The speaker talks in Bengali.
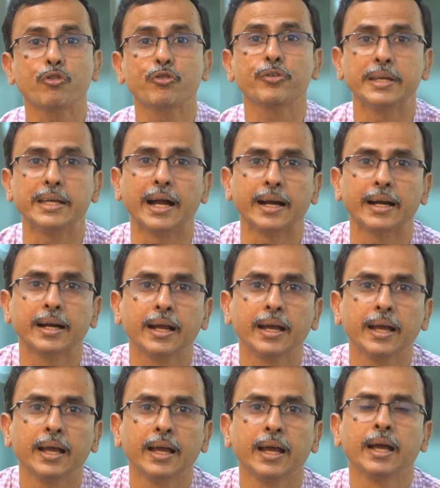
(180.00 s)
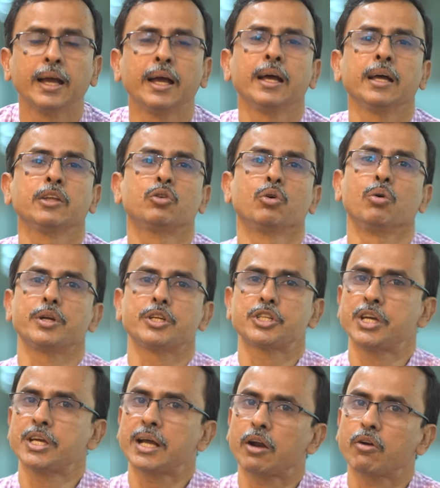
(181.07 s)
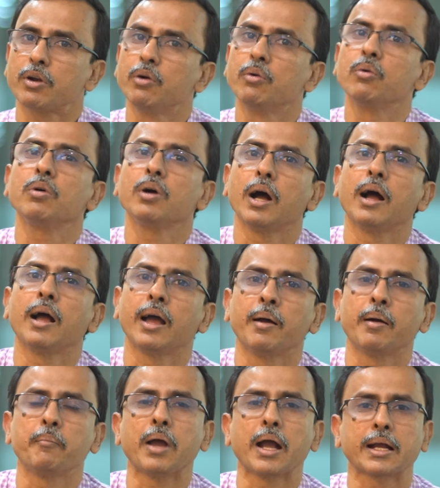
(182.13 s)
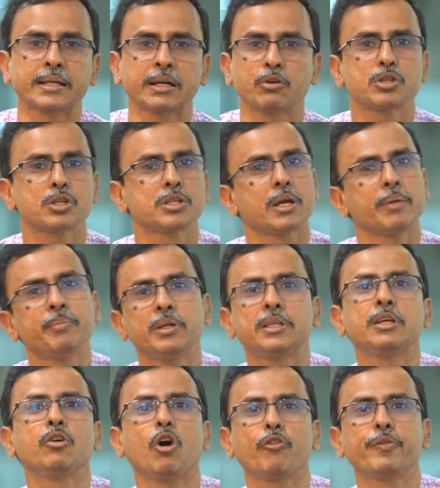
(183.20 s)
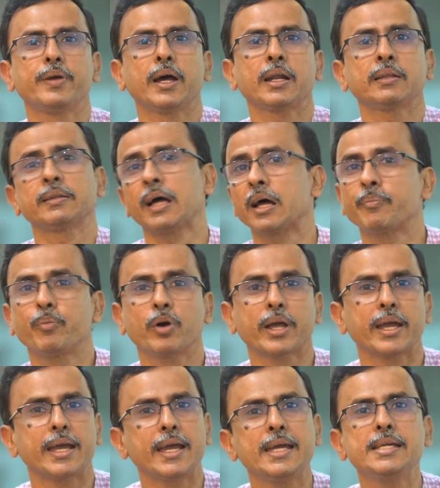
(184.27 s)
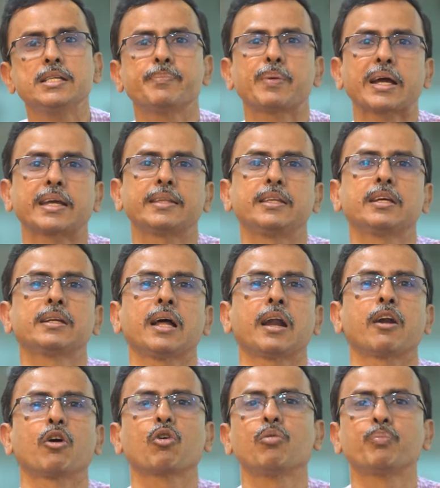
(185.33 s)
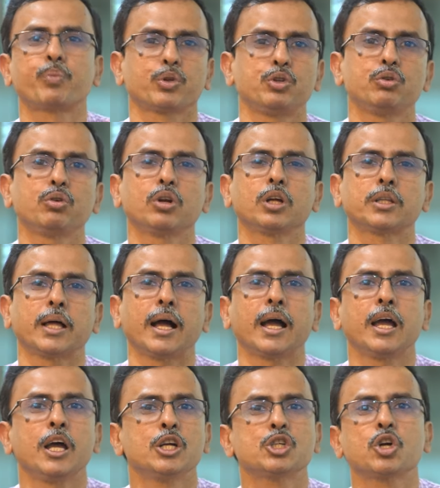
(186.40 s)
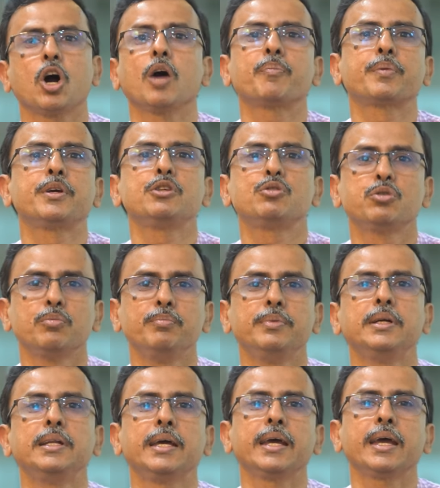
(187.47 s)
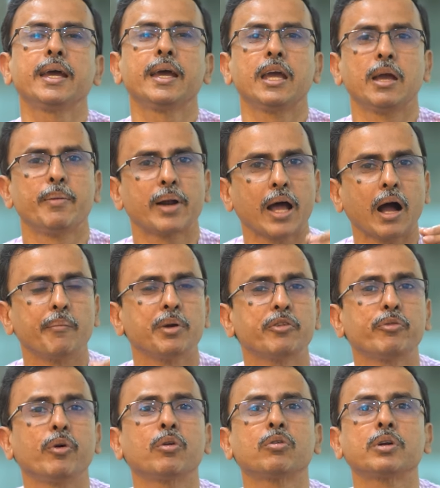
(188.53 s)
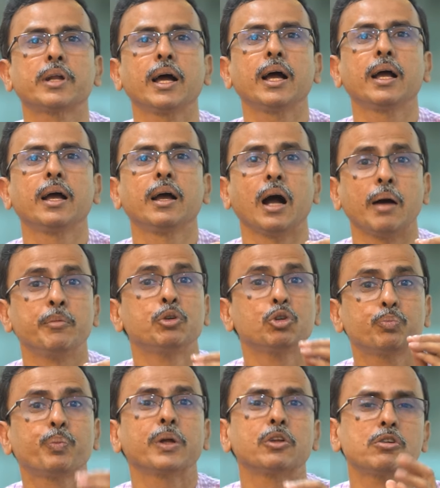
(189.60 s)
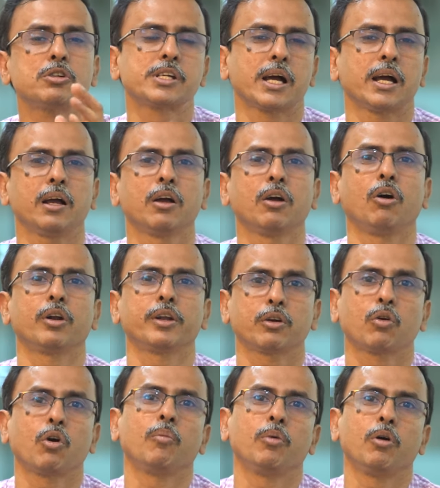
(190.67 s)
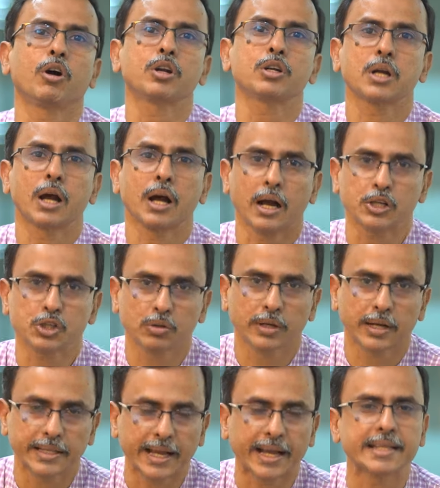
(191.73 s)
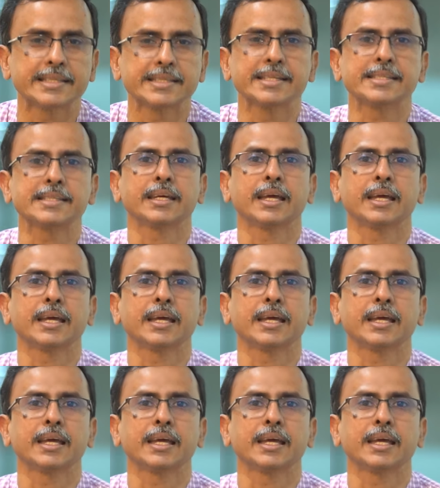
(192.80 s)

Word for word: অফ ইয়ার তো সে কারণেও একটা হচ্ছে যে এমনিতেই অফ ইয়ার তারপরে এই যে প্রাকৃতিক নানা রকম প্রতিকূলতা সব কিছু মিলে এবার আমের ফলনটা আমের উৎপাদনটা অনেক কম হওয়ার আশঙ্কা দেখা দিয়েছে